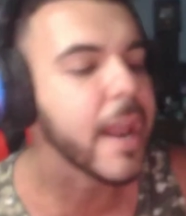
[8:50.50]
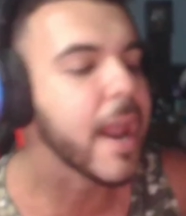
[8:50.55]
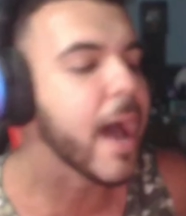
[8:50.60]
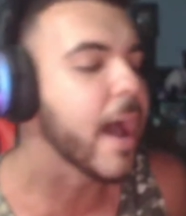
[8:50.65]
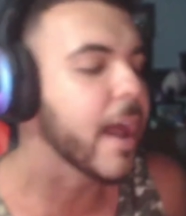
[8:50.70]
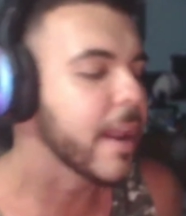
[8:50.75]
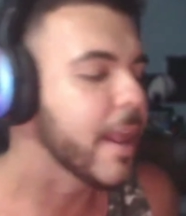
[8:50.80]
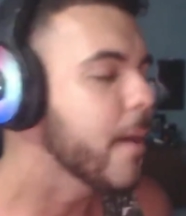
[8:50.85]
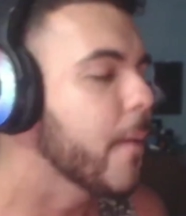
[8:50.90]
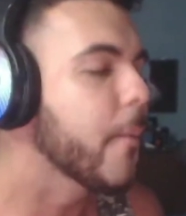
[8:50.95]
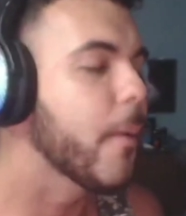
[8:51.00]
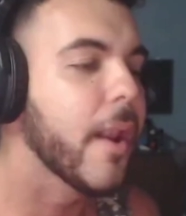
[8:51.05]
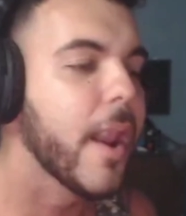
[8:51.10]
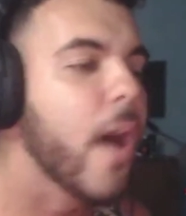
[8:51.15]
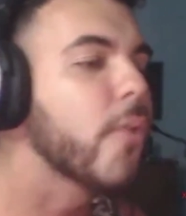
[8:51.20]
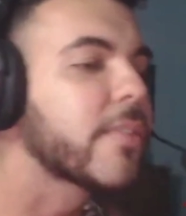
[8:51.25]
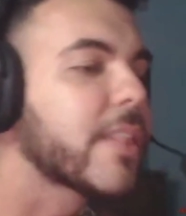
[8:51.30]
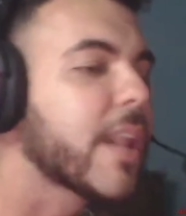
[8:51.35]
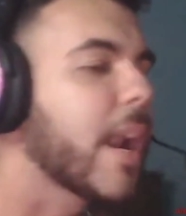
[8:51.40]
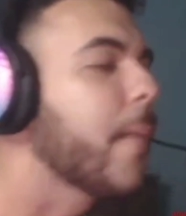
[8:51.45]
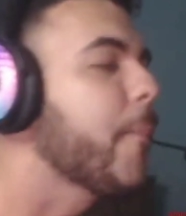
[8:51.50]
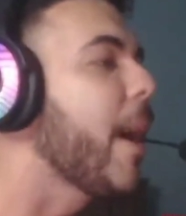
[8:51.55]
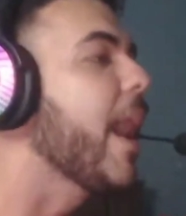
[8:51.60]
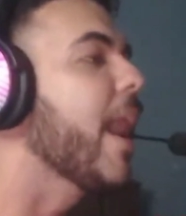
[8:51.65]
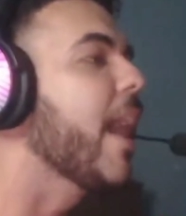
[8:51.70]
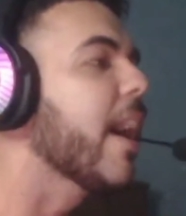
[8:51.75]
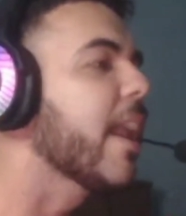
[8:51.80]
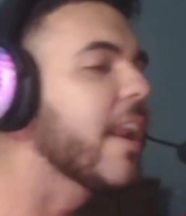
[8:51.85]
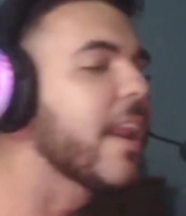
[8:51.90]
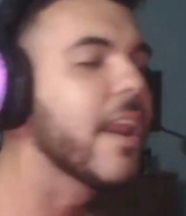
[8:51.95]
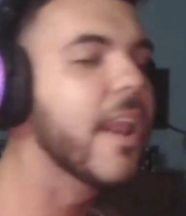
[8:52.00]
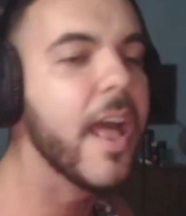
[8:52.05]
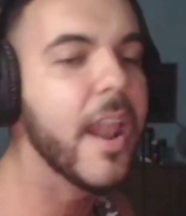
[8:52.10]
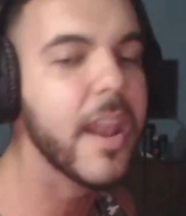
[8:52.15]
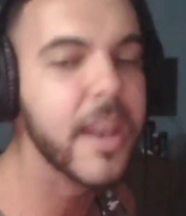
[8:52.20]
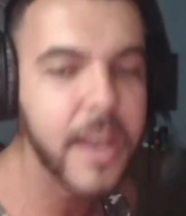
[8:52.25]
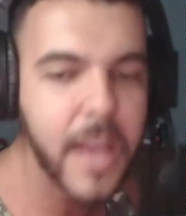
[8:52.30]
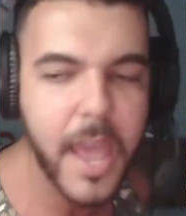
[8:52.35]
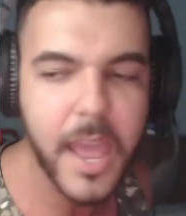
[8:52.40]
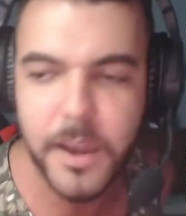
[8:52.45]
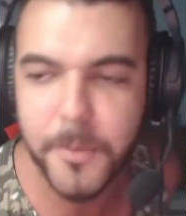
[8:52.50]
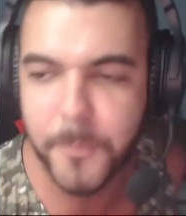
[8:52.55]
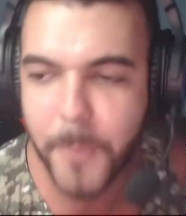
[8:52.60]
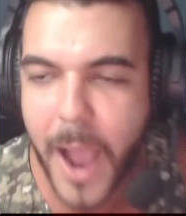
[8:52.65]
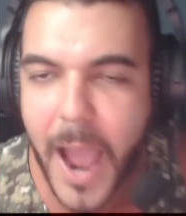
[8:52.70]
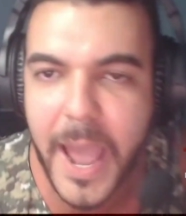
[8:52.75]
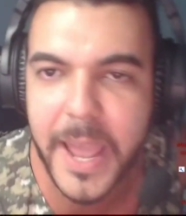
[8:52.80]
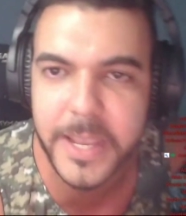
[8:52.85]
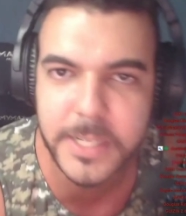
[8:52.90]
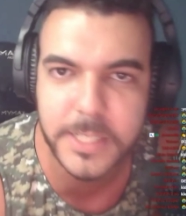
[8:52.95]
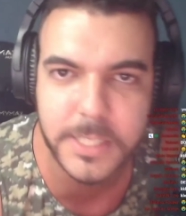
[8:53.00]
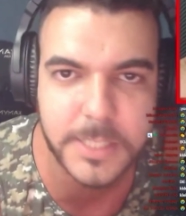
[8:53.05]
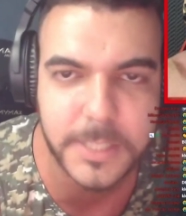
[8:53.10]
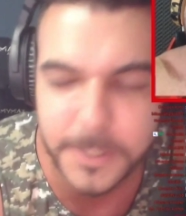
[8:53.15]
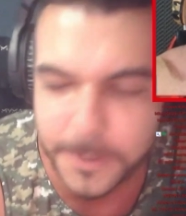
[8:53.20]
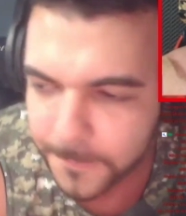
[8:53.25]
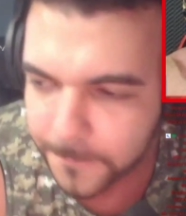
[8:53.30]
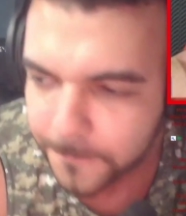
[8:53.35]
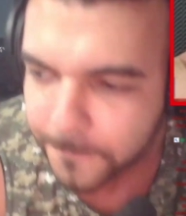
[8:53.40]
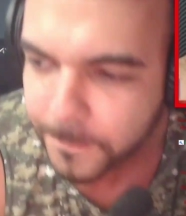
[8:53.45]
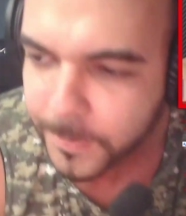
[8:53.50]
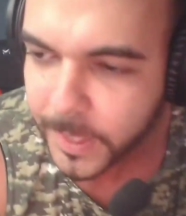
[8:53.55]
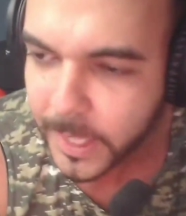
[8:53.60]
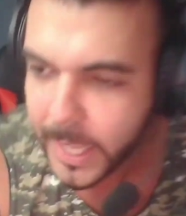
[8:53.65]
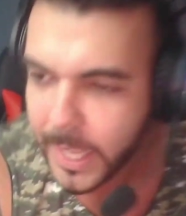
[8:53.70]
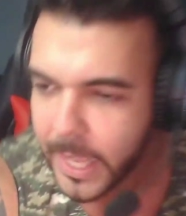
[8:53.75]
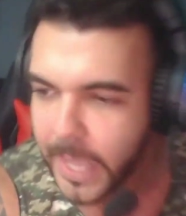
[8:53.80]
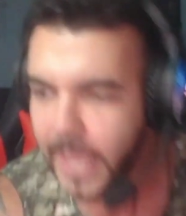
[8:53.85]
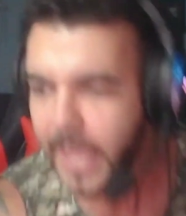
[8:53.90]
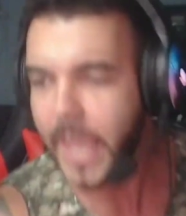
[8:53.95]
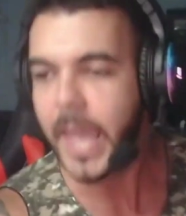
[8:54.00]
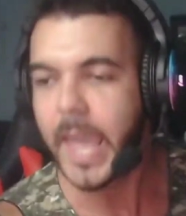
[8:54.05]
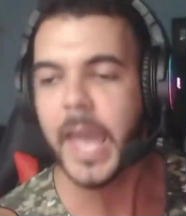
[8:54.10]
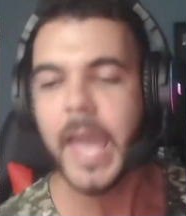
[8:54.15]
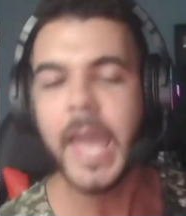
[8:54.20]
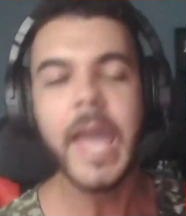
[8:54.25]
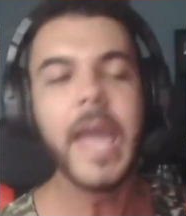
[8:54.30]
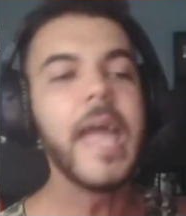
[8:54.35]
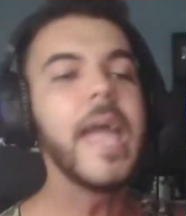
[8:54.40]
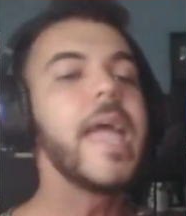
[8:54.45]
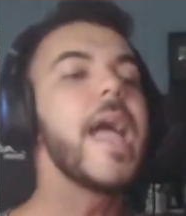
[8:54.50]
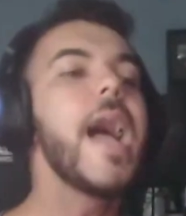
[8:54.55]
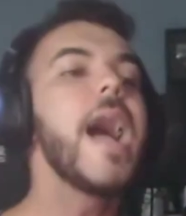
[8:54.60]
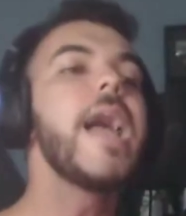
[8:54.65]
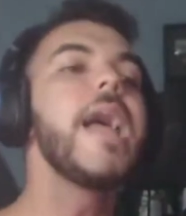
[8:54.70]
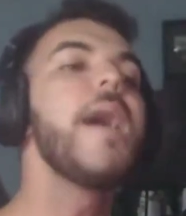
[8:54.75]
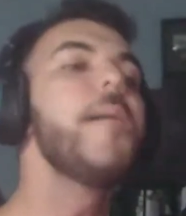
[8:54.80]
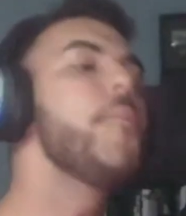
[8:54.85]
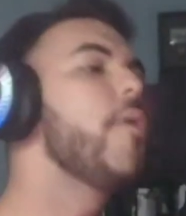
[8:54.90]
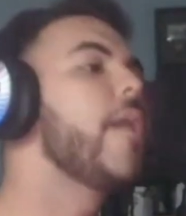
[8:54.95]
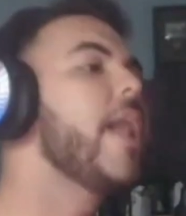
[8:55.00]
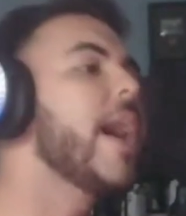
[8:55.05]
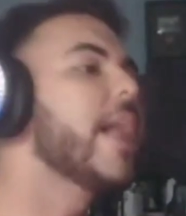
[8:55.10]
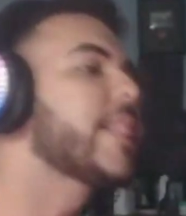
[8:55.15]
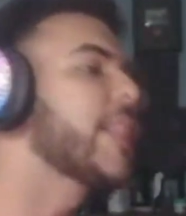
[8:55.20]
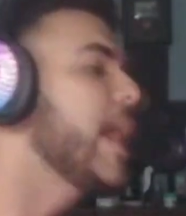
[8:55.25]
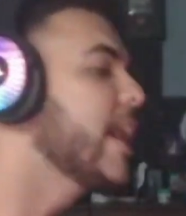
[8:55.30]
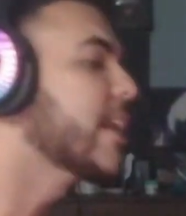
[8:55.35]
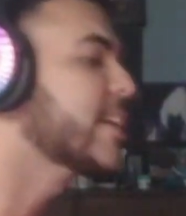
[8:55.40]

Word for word: na lei, não trabalhei mais. O seu analfabeto. E aí a mulher dele